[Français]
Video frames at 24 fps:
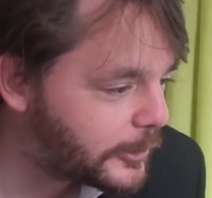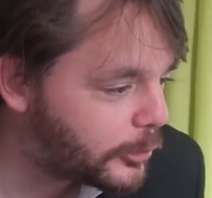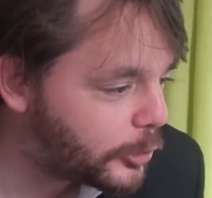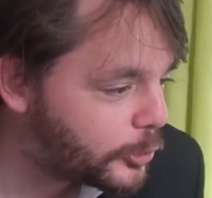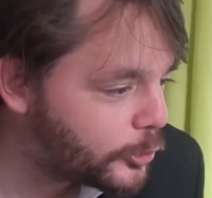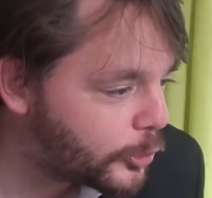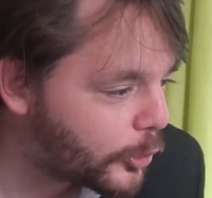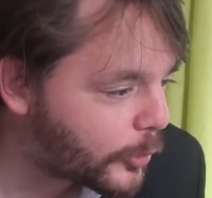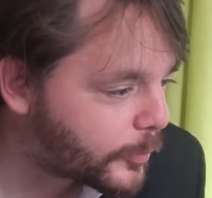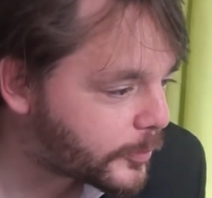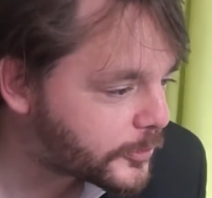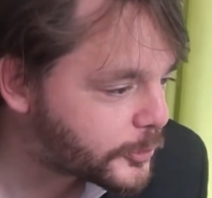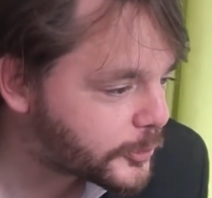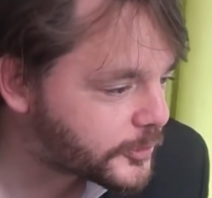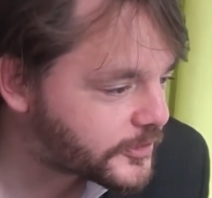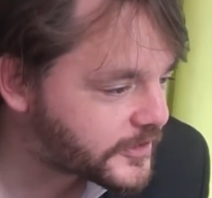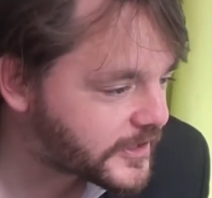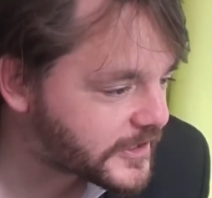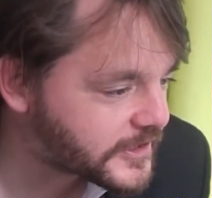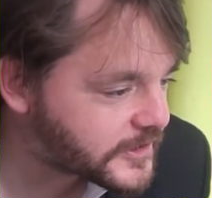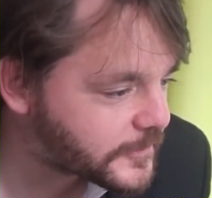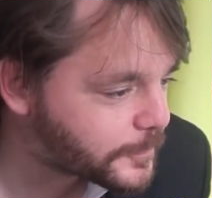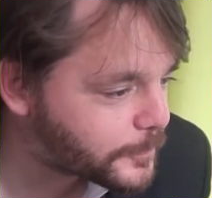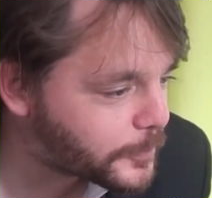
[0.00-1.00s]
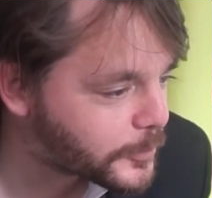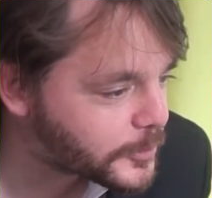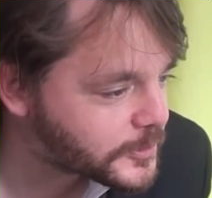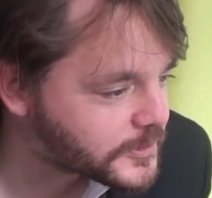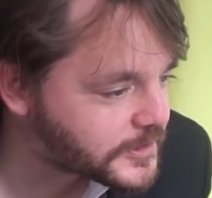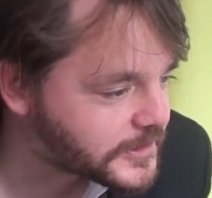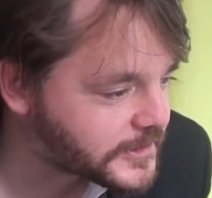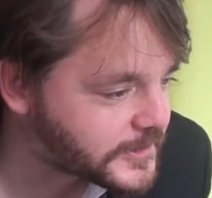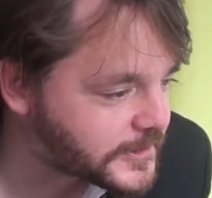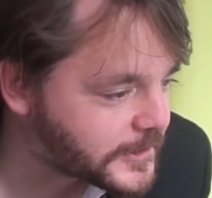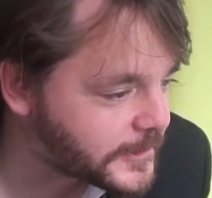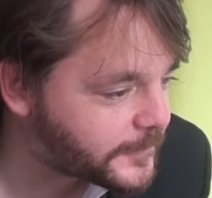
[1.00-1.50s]
le nombre de tests
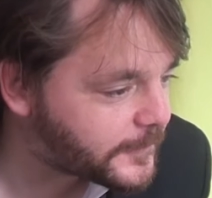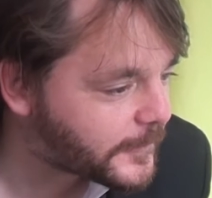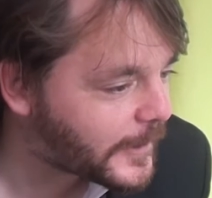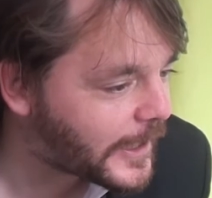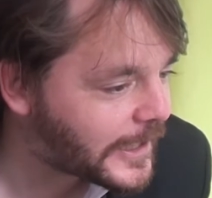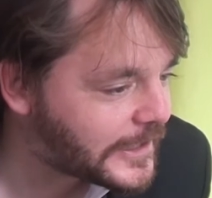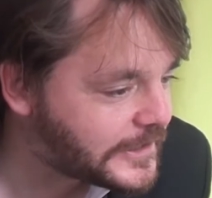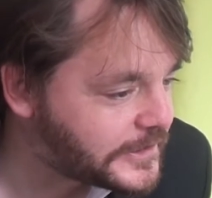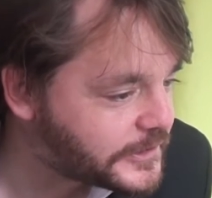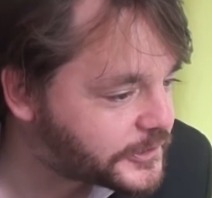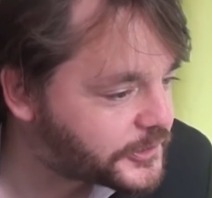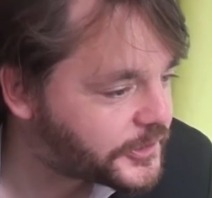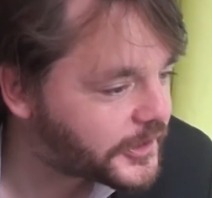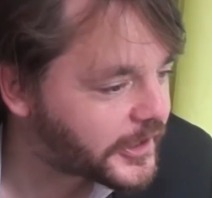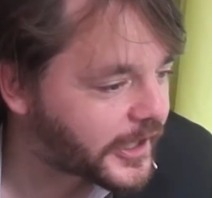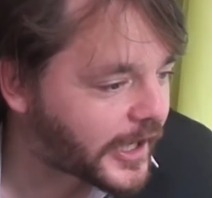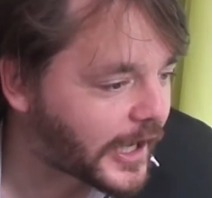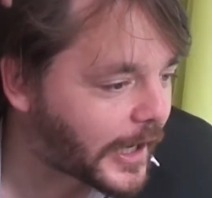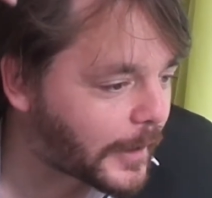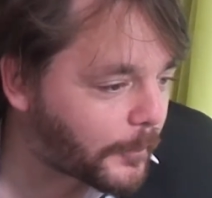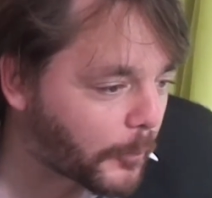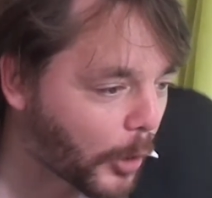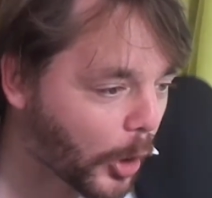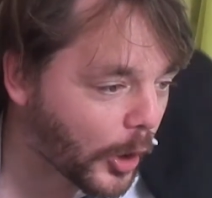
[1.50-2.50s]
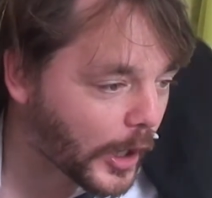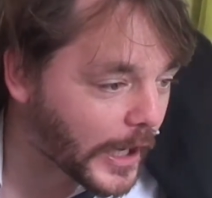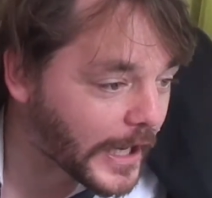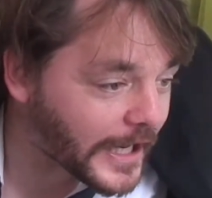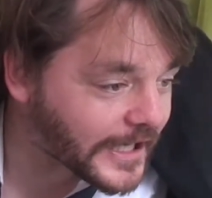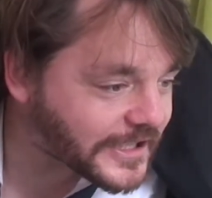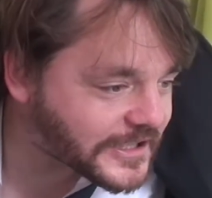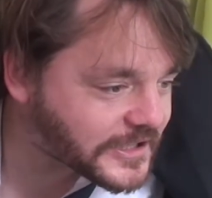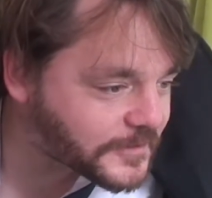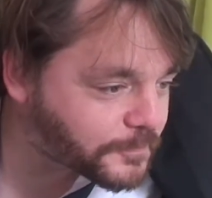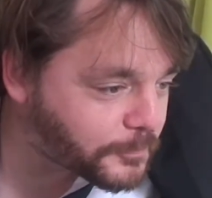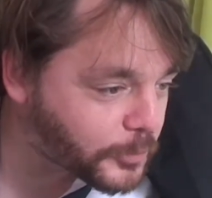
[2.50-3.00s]
positifs a littéralement
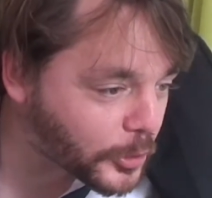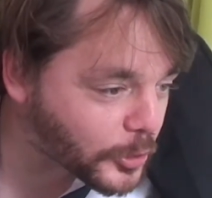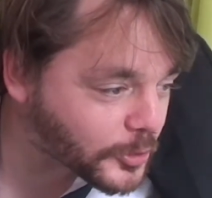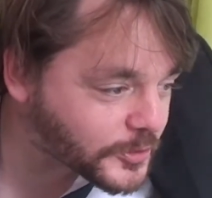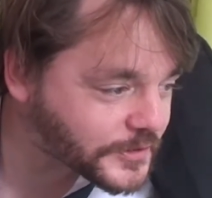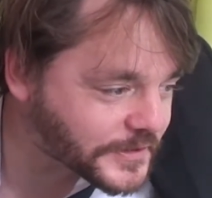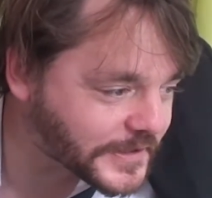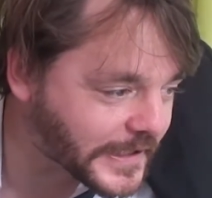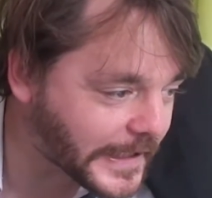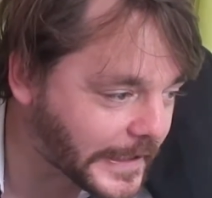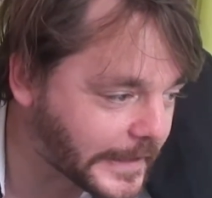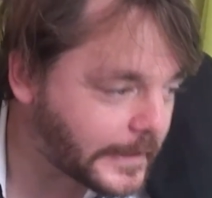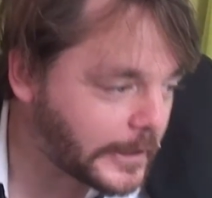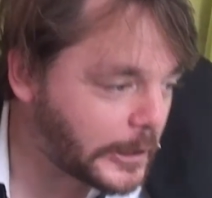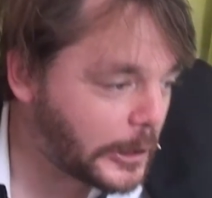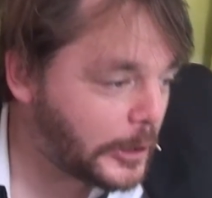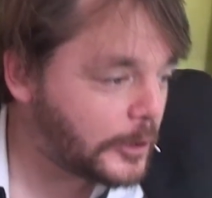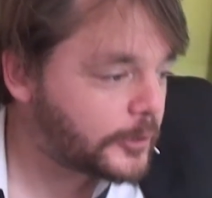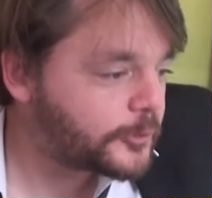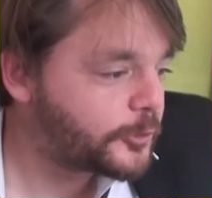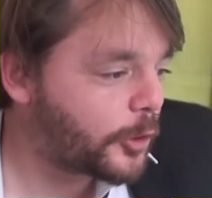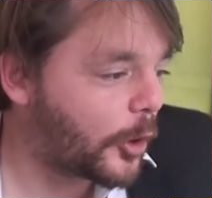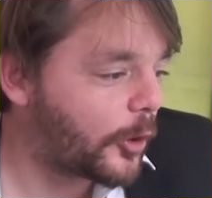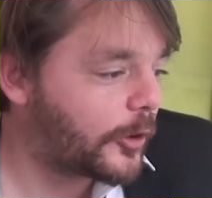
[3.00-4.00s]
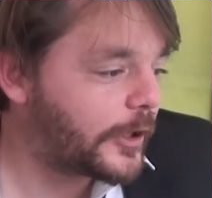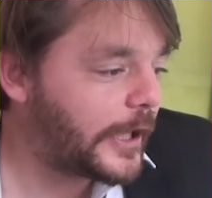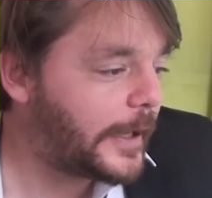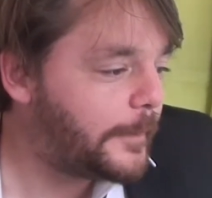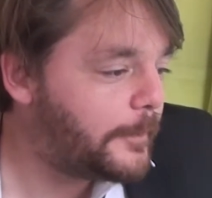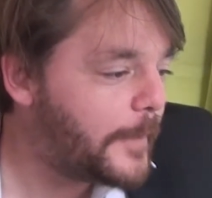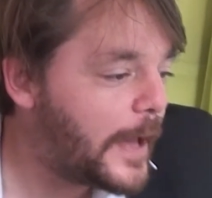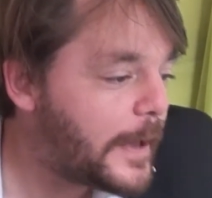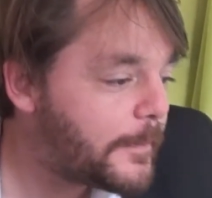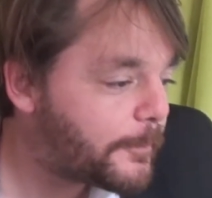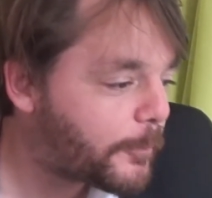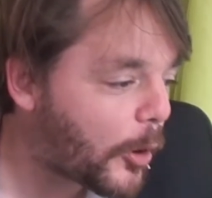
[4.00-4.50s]
explosé dans les
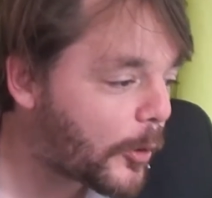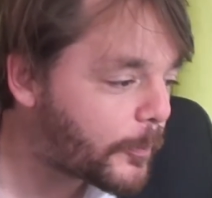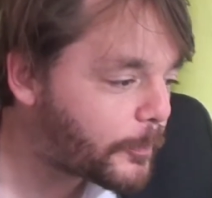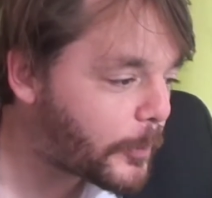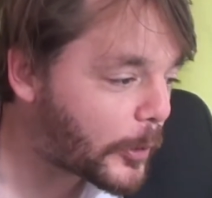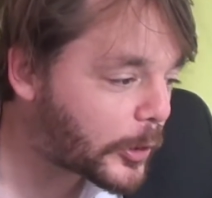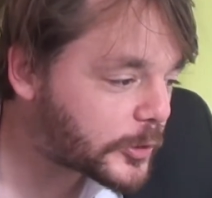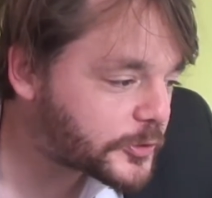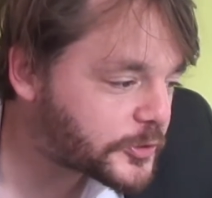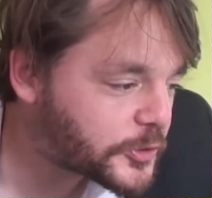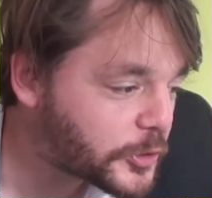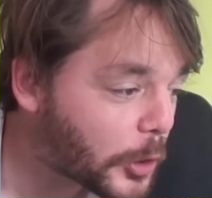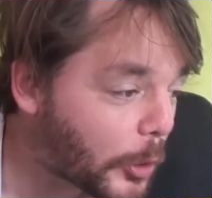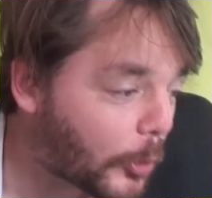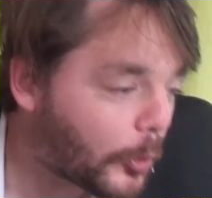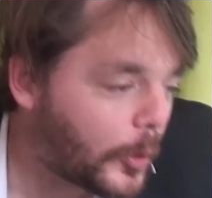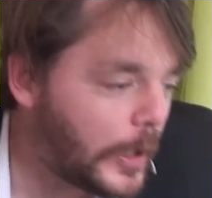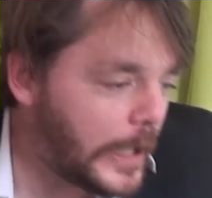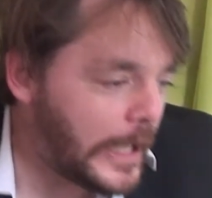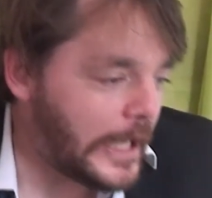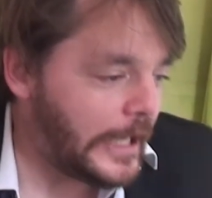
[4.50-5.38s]
mêmes proportions.